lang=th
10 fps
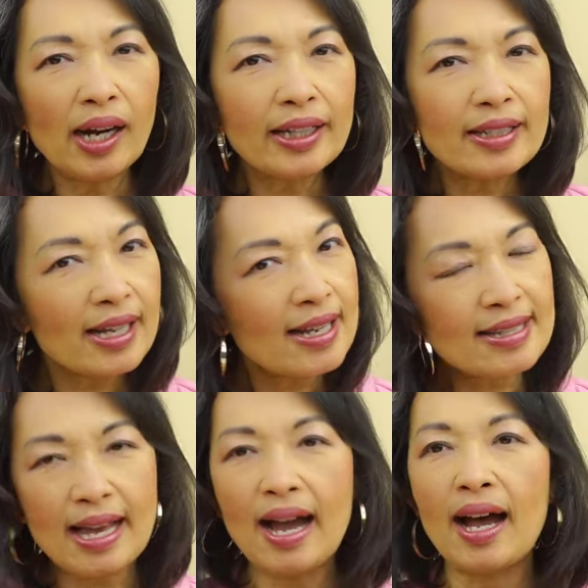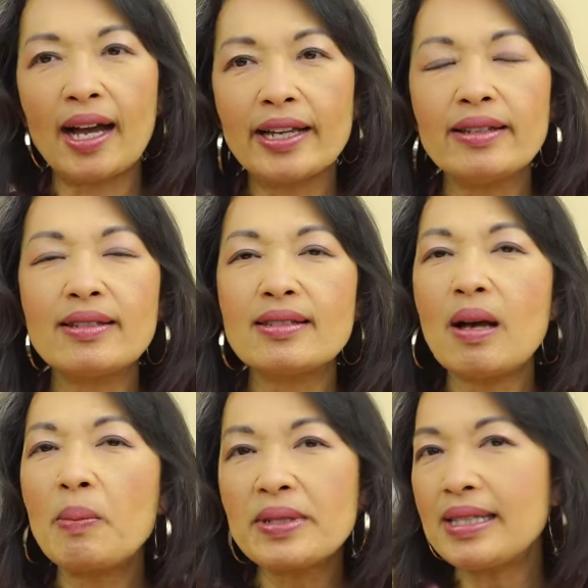RNA เสียหาย
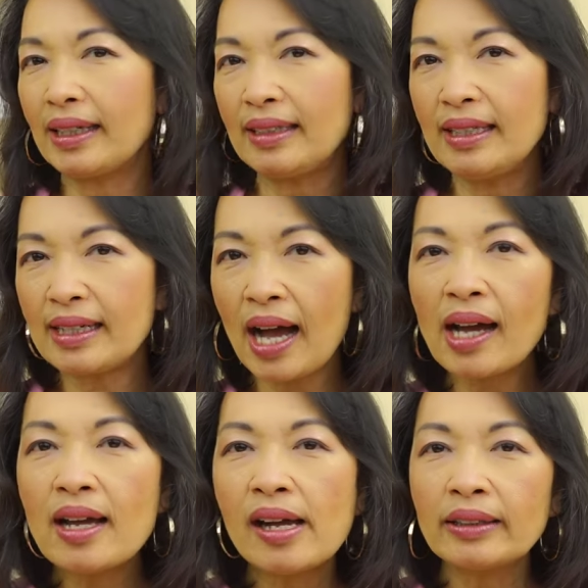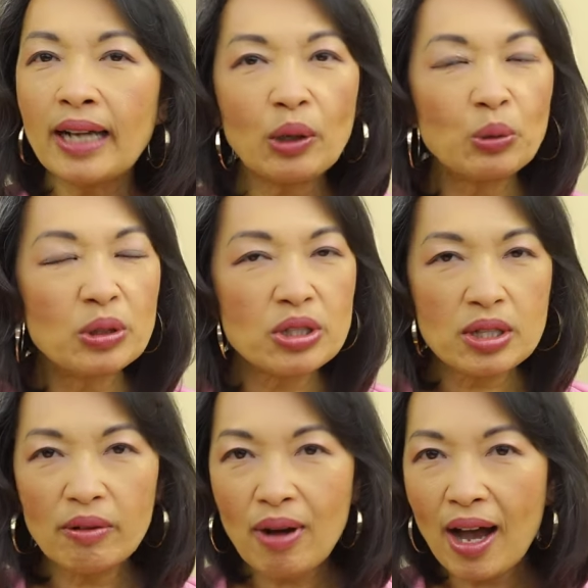ซ่อมเสียงนี้นะคะ ถ้าคุณ
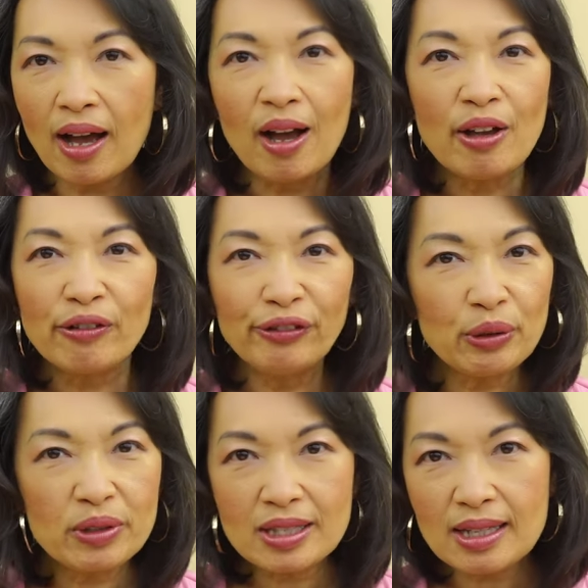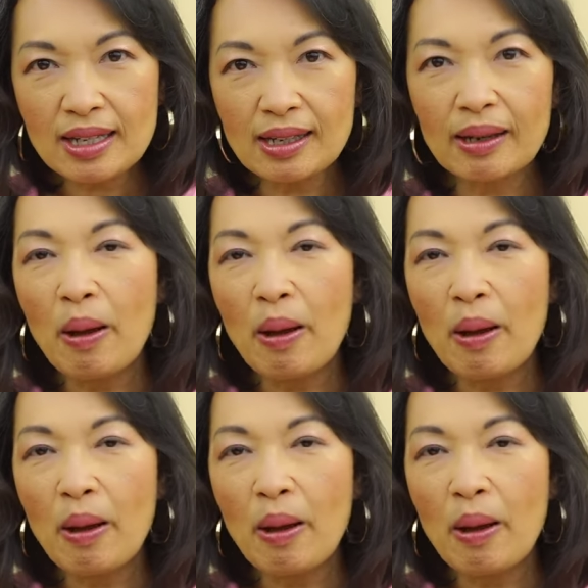เชื่อว่า Frequency